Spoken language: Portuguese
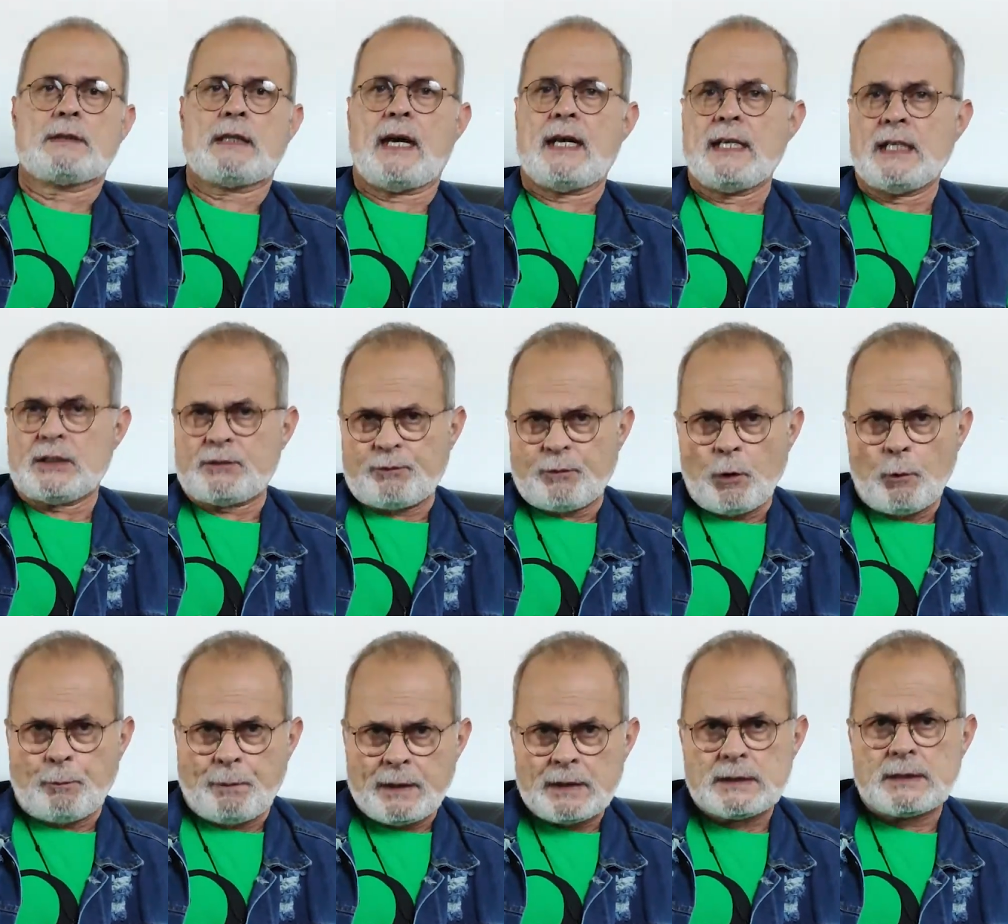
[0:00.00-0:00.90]
Ah, esse foi o
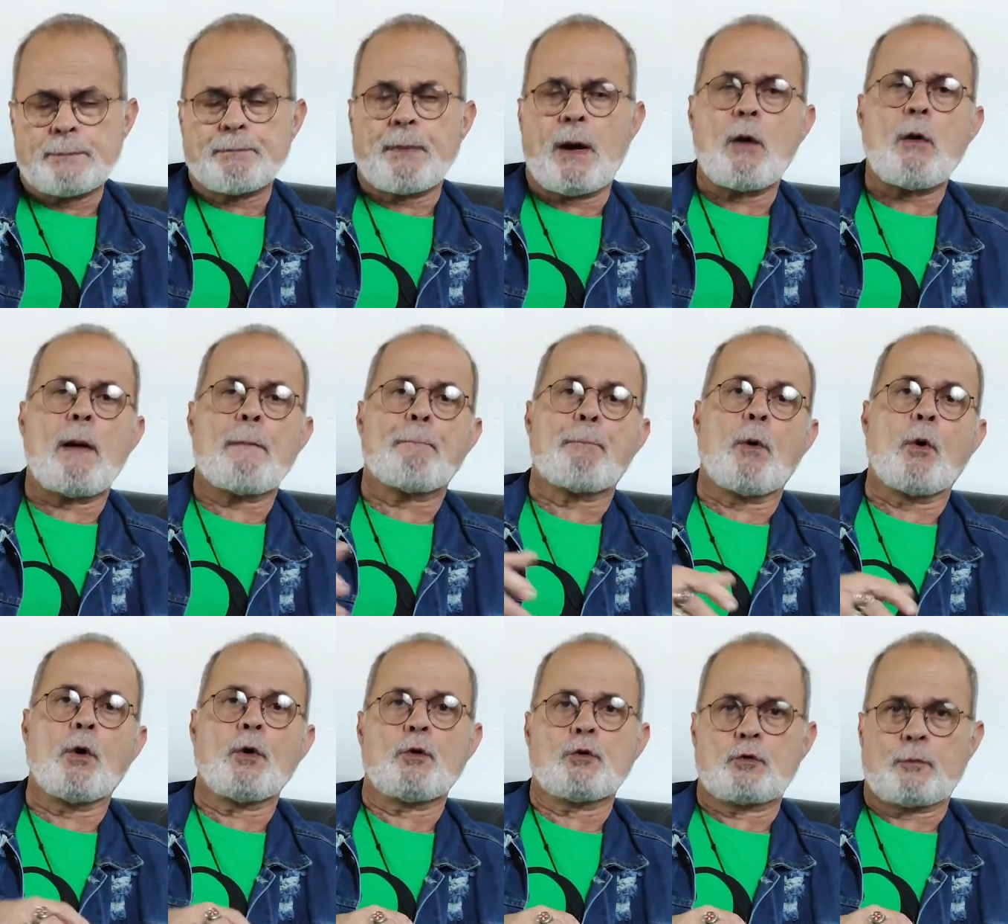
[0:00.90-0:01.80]
principal
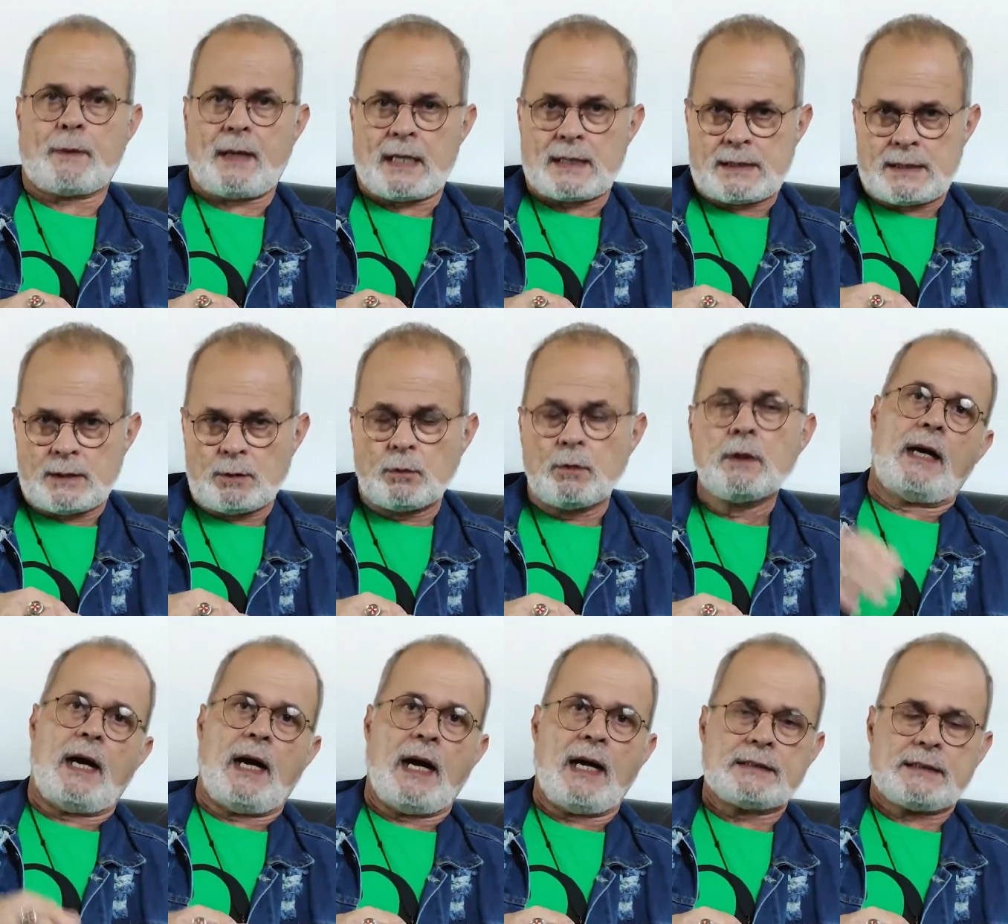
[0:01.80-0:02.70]
apoio do Brasil
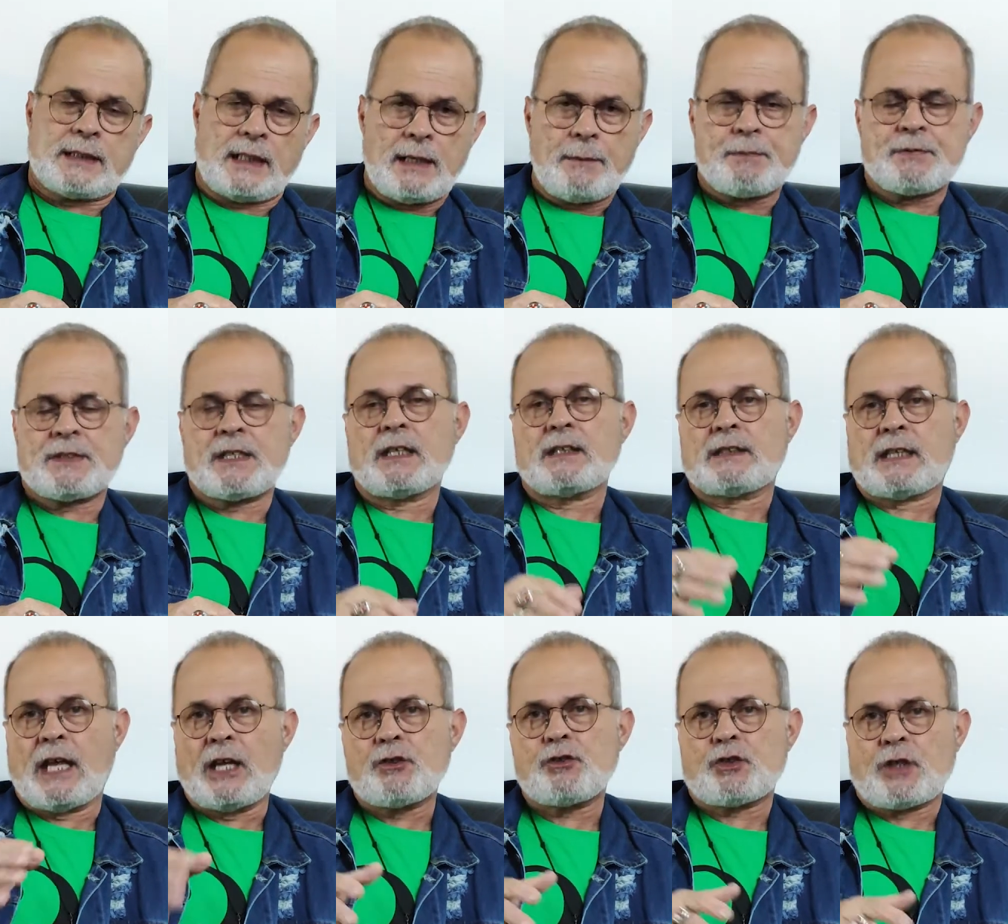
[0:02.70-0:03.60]
à Tríplice
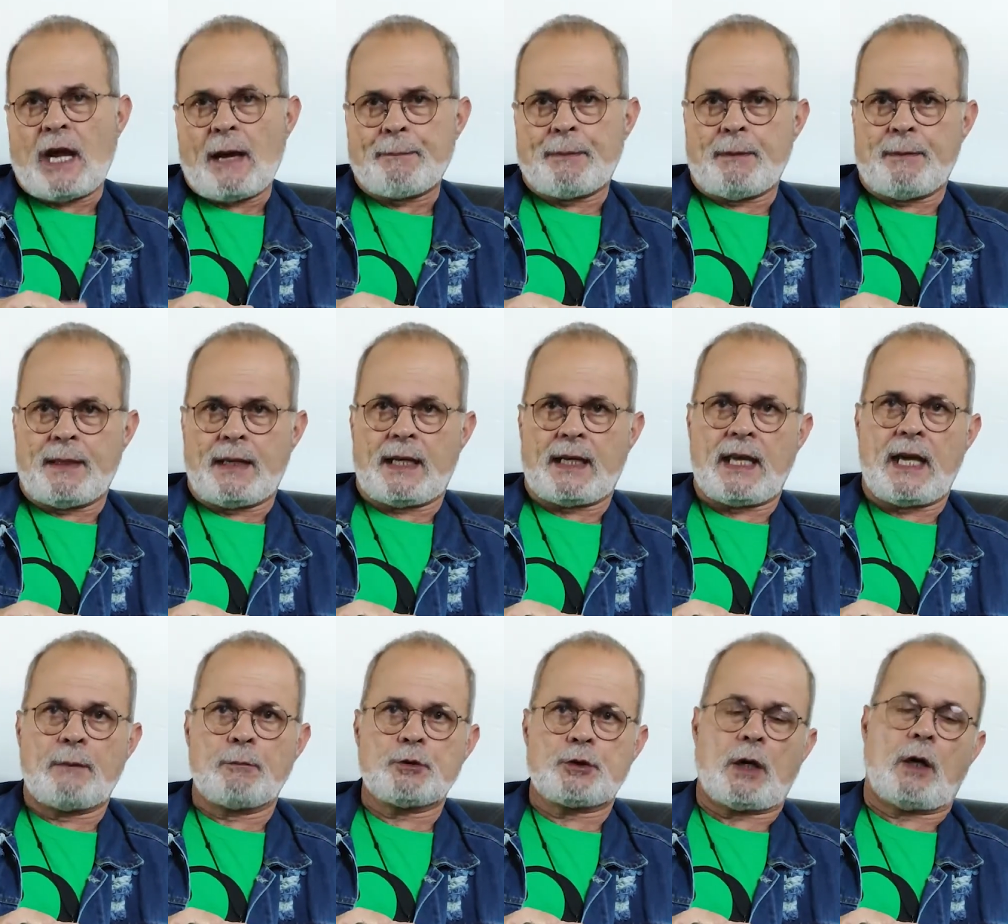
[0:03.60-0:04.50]
Entente na Primeira
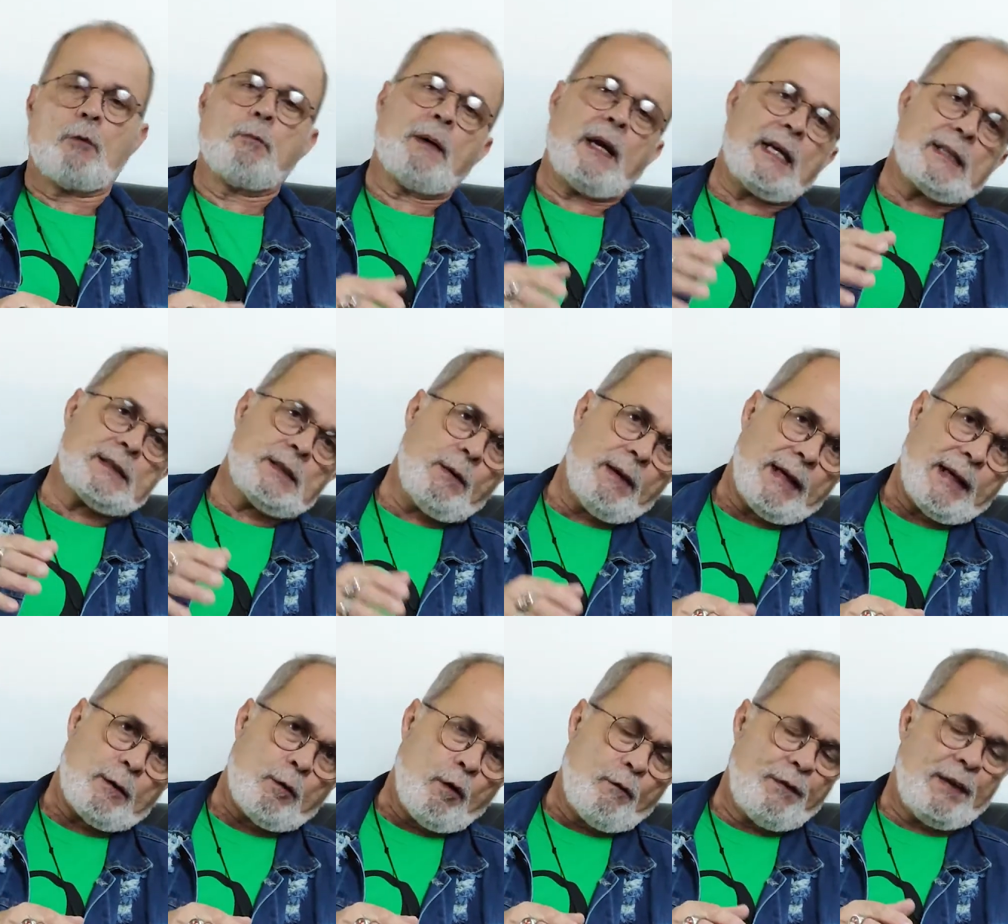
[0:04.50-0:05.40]
Guerra Mundial. O Brasil
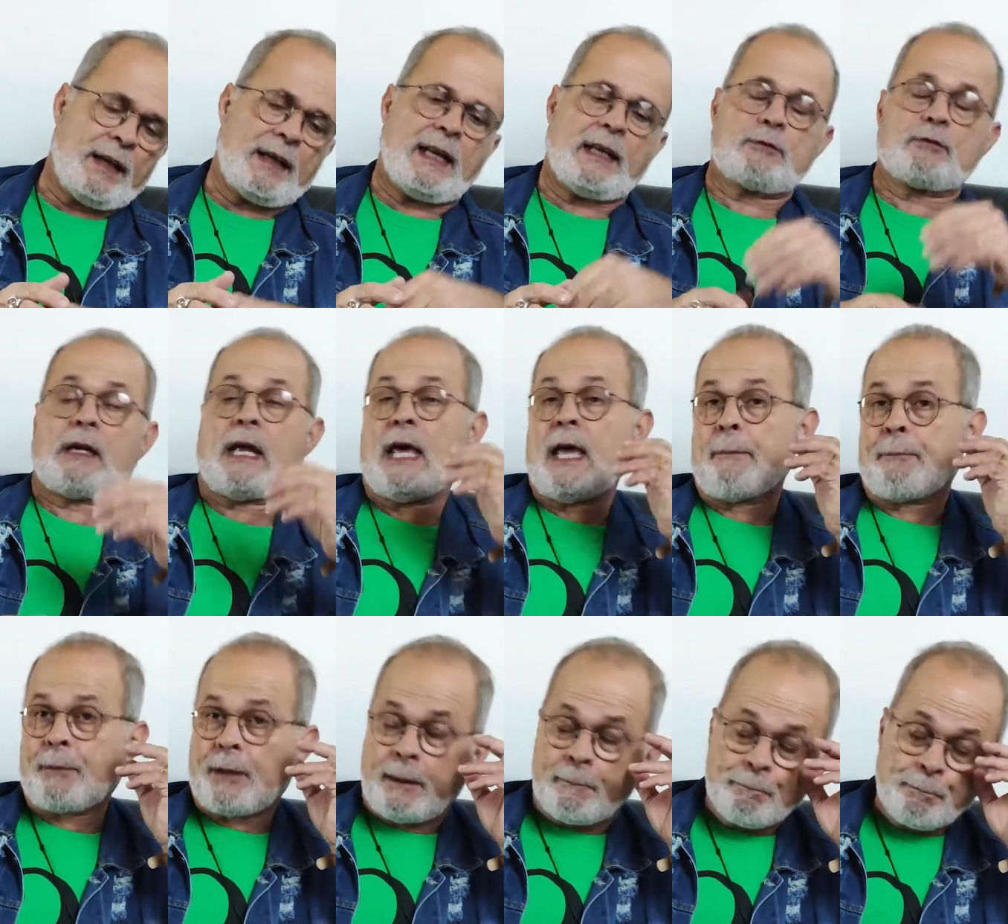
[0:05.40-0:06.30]
era governado na
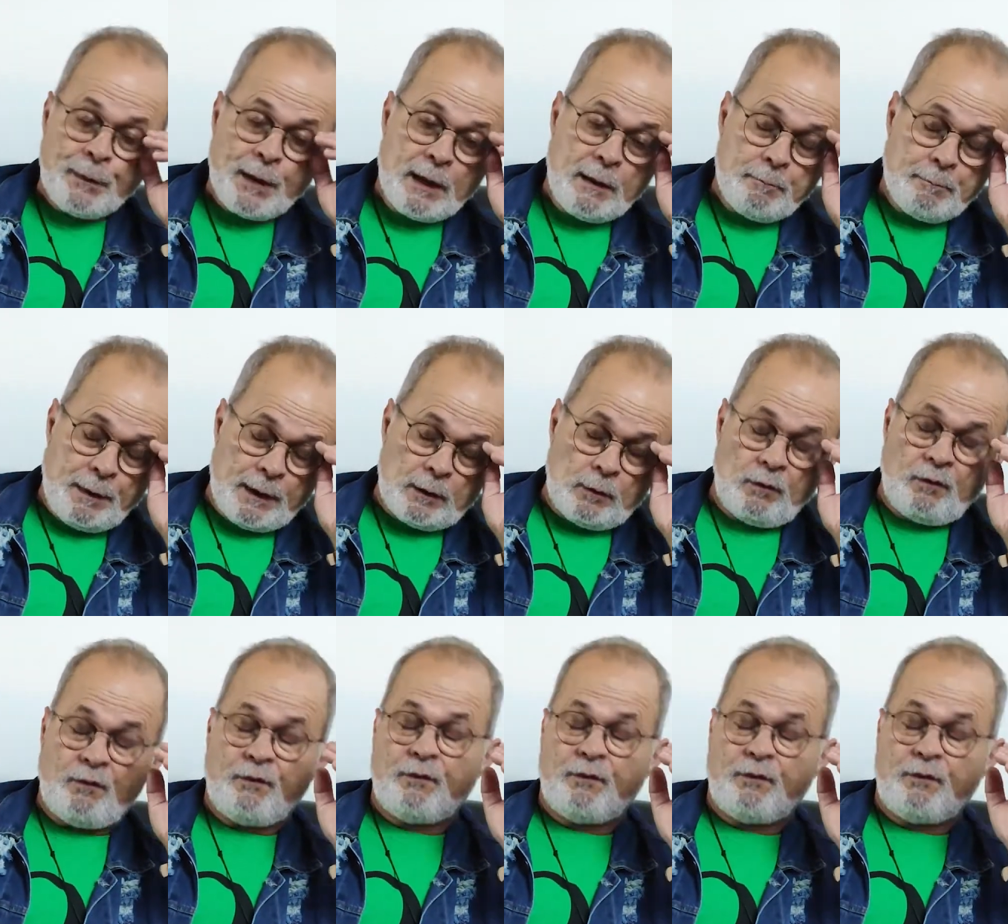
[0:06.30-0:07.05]
época pelo